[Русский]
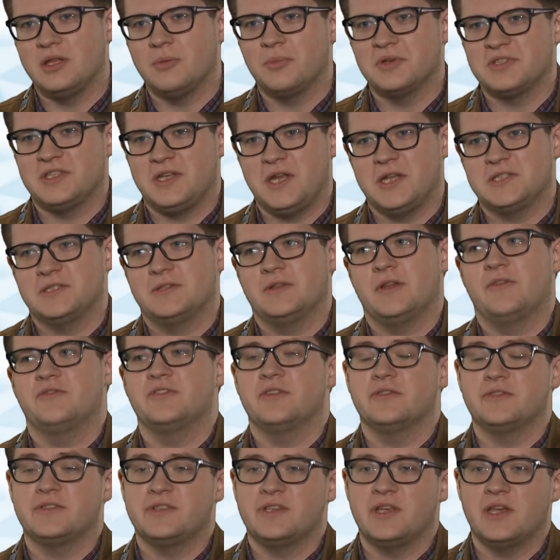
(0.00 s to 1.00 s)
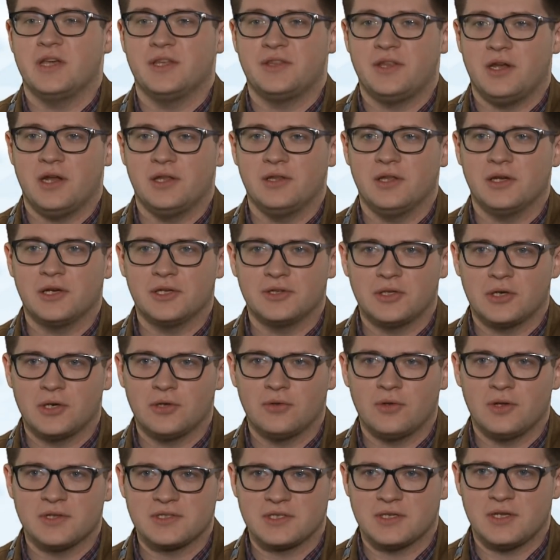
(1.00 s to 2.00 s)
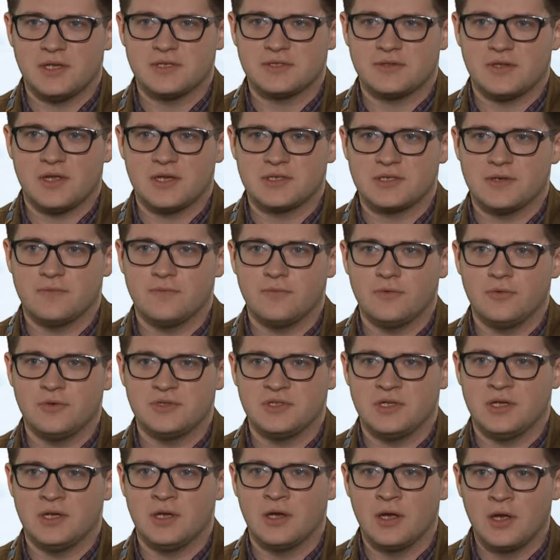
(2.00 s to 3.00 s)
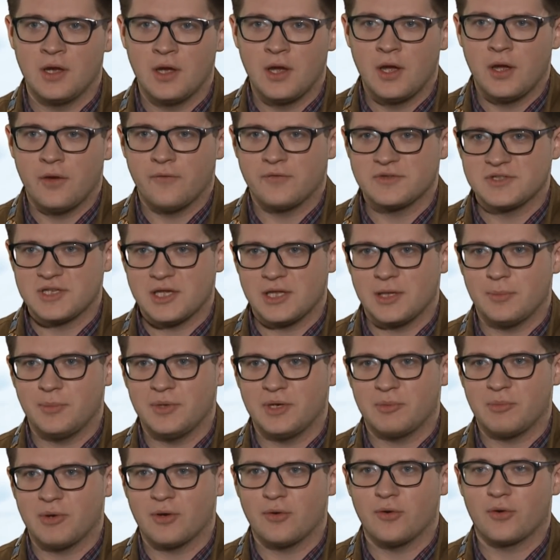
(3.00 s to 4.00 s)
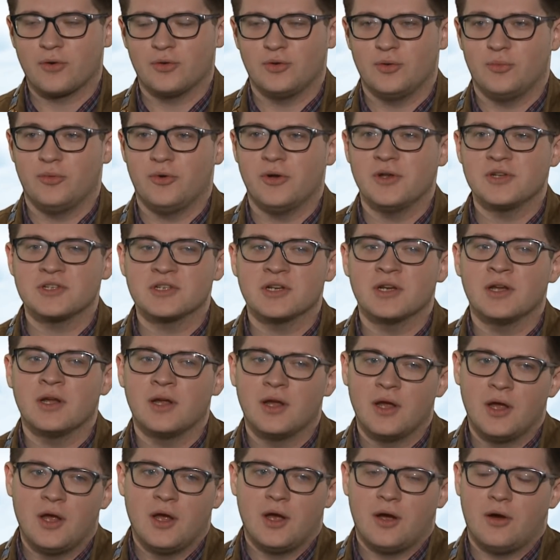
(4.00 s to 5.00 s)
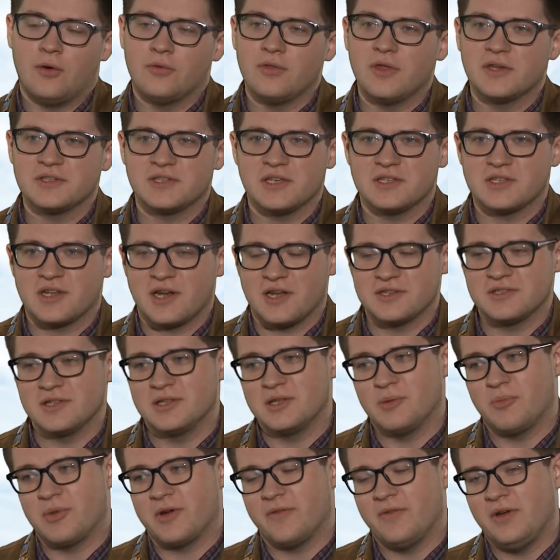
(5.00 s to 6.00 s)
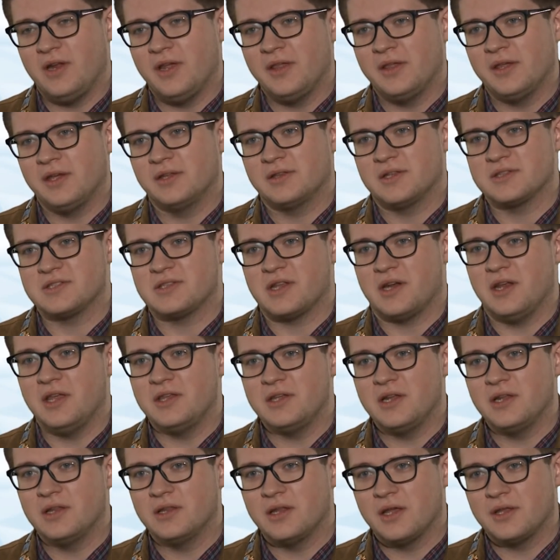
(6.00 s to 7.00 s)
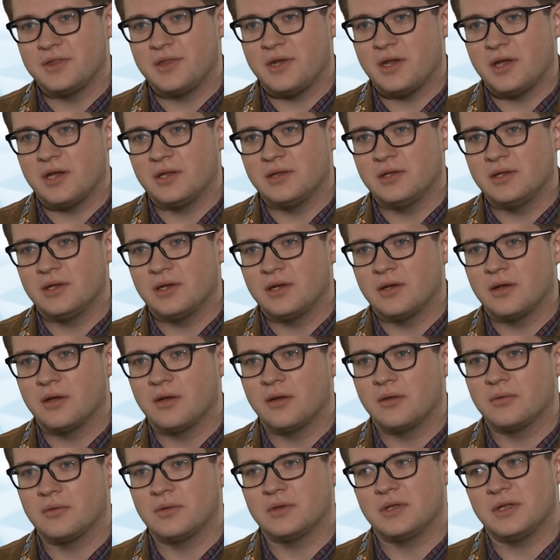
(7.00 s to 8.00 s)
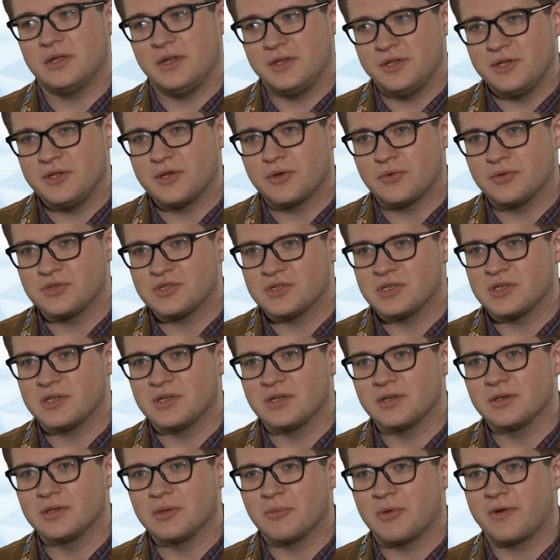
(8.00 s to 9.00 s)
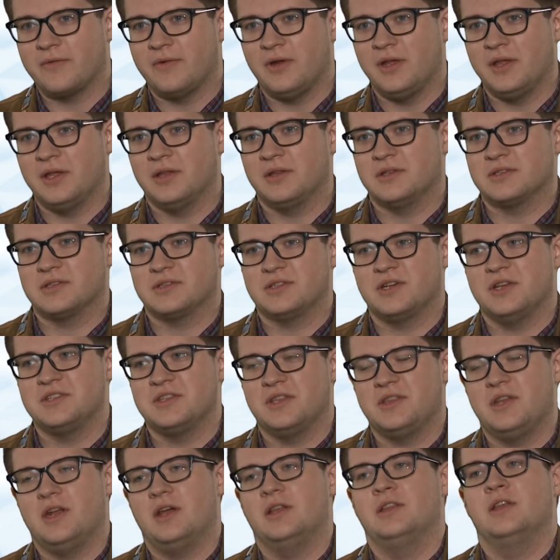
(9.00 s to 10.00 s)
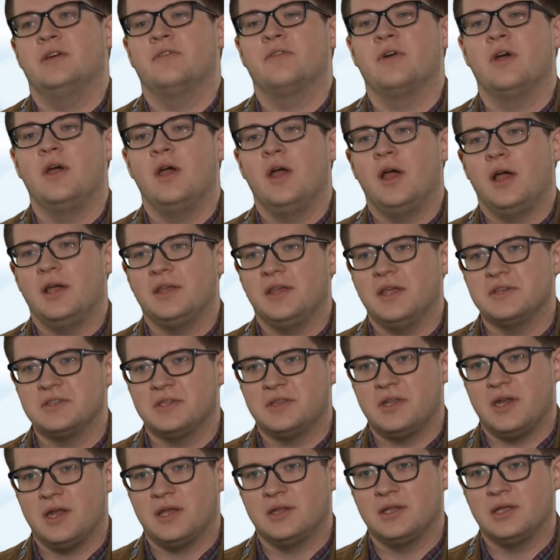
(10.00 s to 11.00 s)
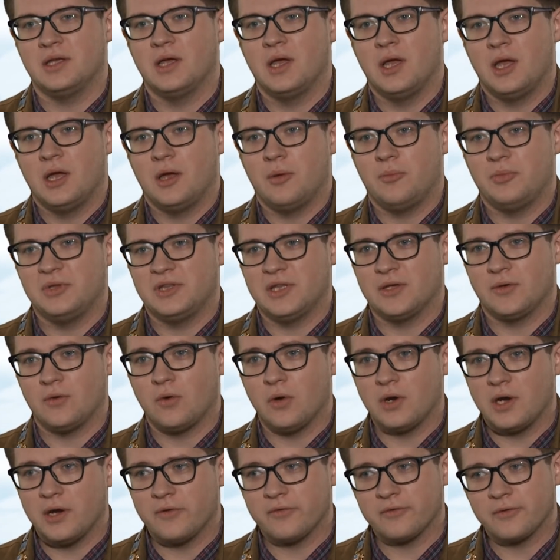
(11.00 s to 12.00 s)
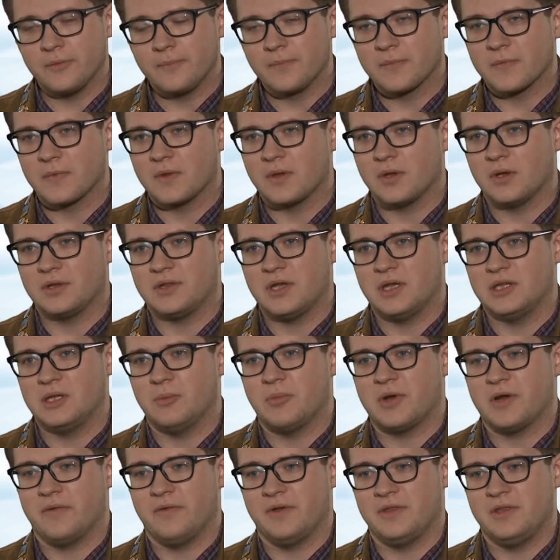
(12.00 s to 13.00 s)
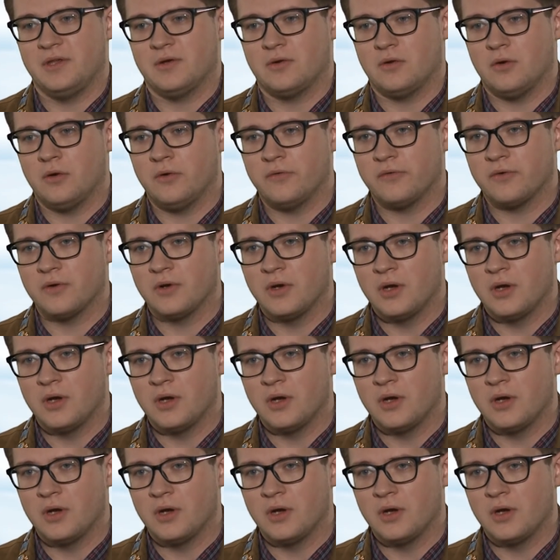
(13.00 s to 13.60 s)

непосредственно за все отряды, которые у нас есть в нашем ВУЗе. В целом их по городу больше. У нас есть разные направления. Это строительные отряды, это лидирующие направления, у нас 6 отрядов. Есть отряды педагогов, отряды проводников